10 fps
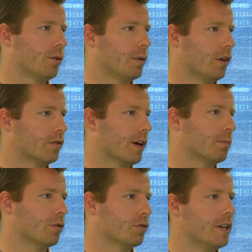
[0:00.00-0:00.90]
nochmal auf
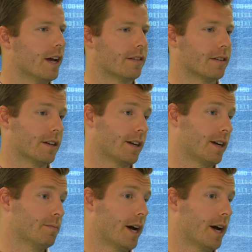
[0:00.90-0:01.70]
seinem Profil ansehen, kann mhm.